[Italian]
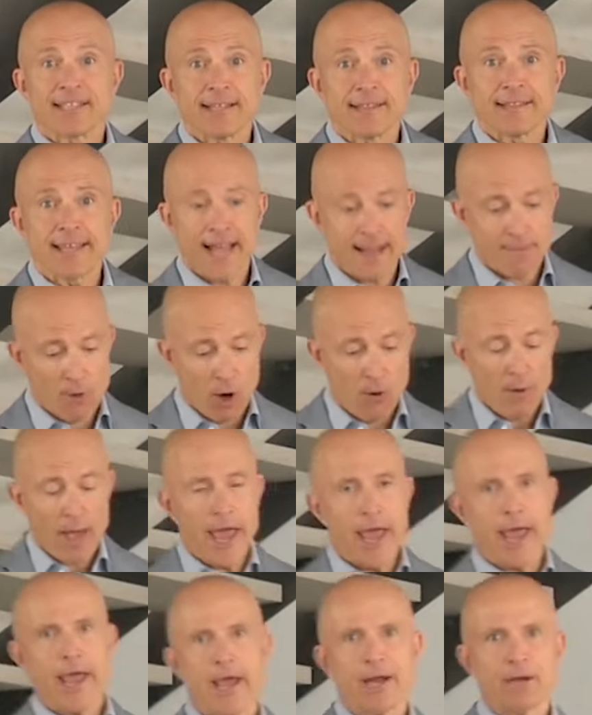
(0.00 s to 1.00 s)
E non
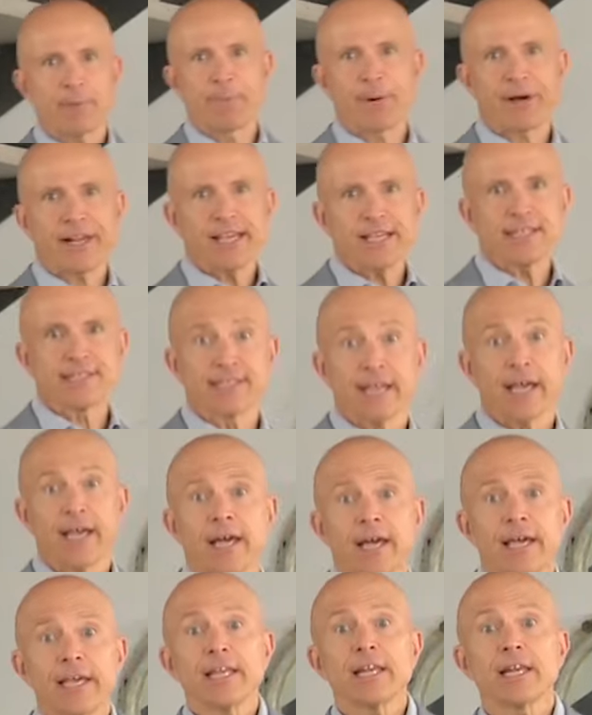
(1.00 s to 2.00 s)
venderà un gioco
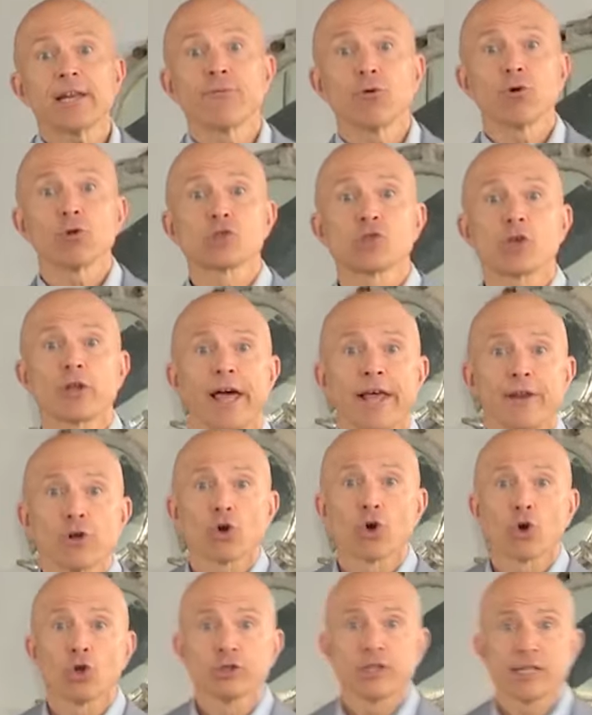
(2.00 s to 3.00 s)
come fa
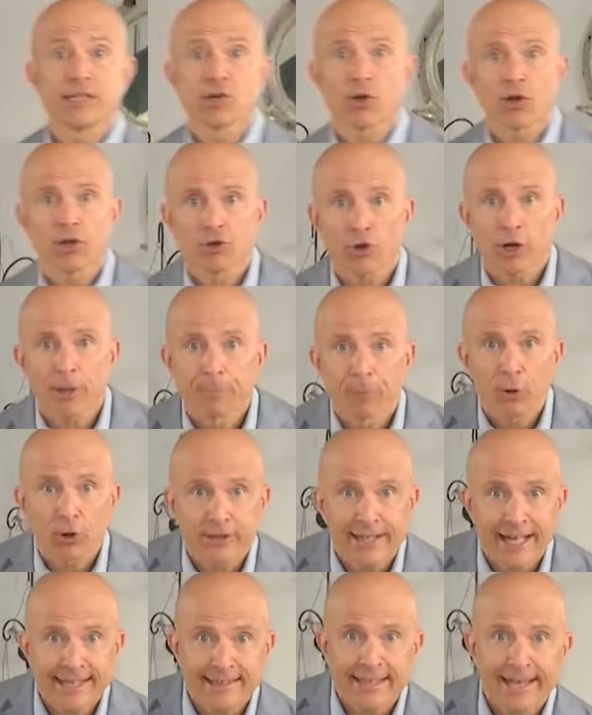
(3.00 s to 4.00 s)
mastrota o
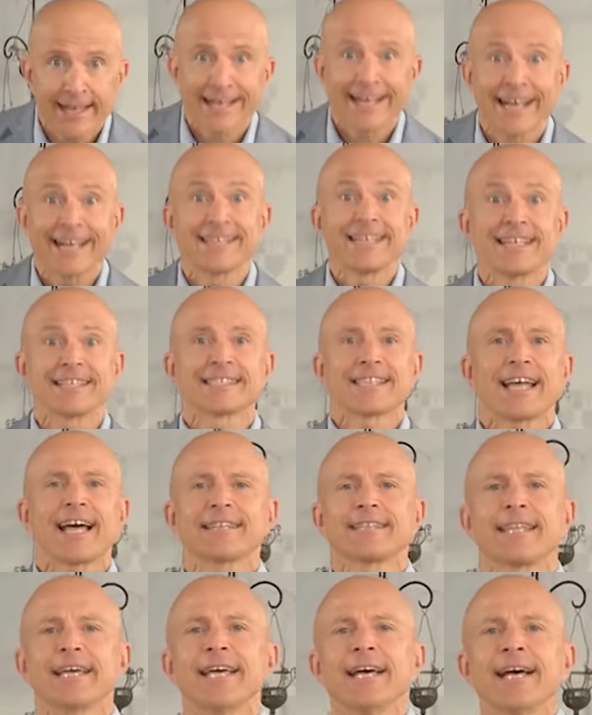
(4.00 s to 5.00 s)
nelle televendite più
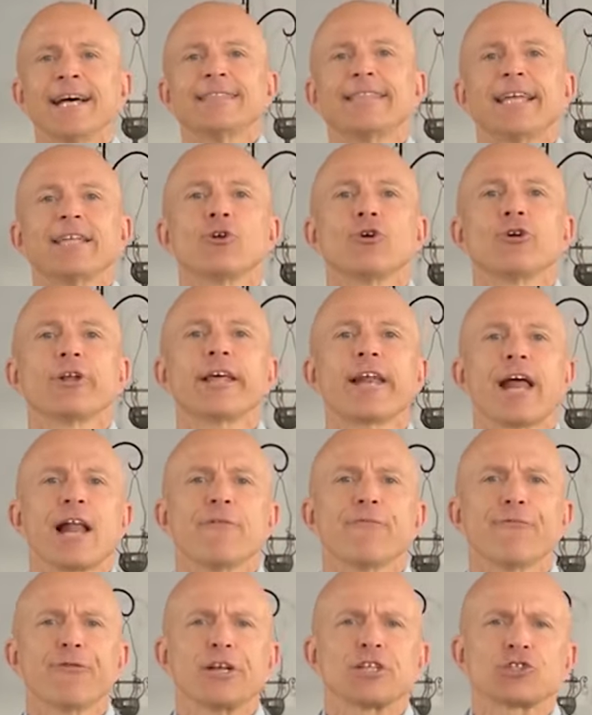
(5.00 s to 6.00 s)
squallide che
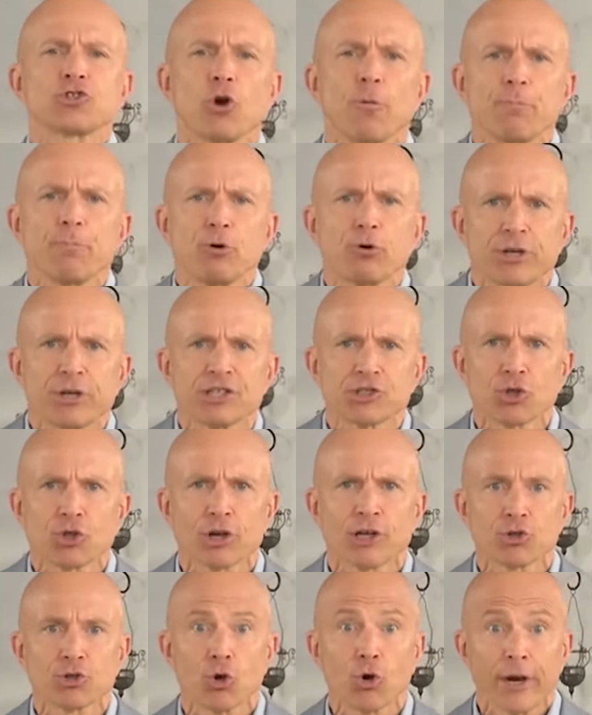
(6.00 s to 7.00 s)
ti vengono il prodotto che
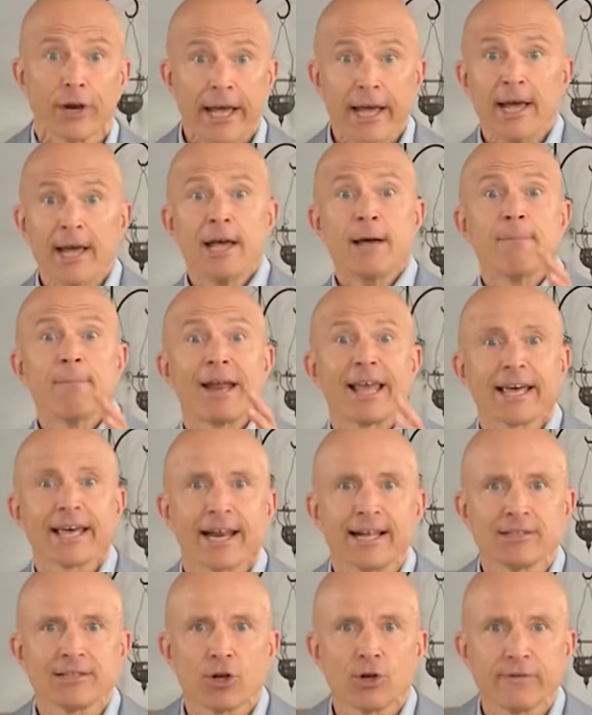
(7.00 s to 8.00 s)
non funziona
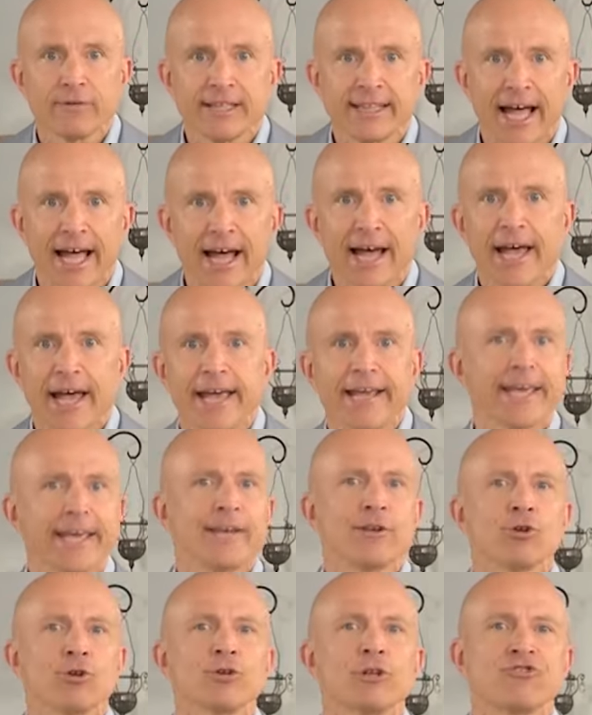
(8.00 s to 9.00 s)
e ti nascondono
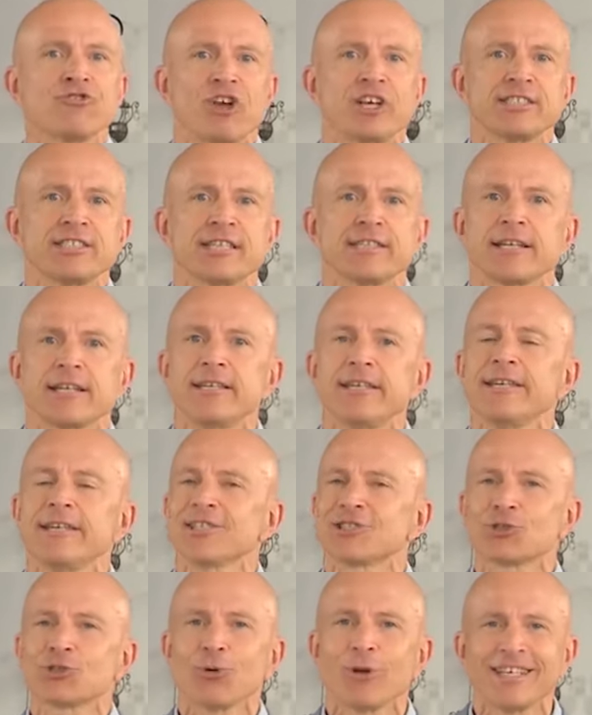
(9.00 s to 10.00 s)
tutti i difetti
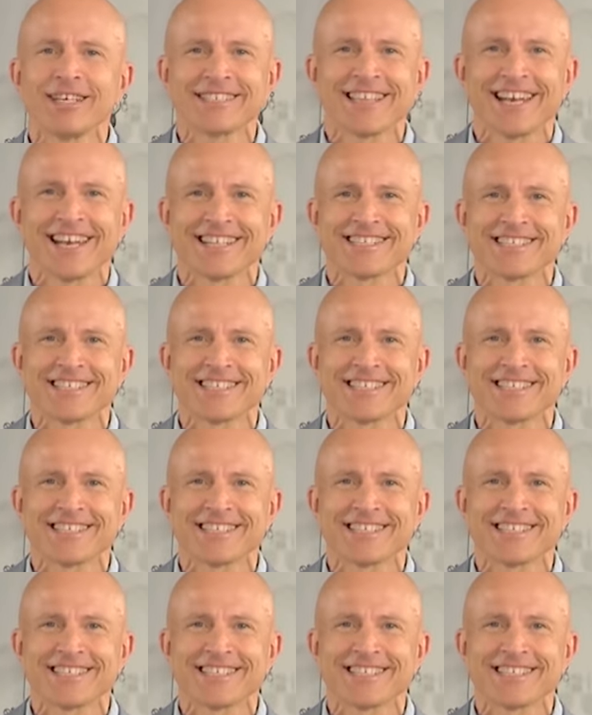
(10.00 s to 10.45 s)
facendolo passare come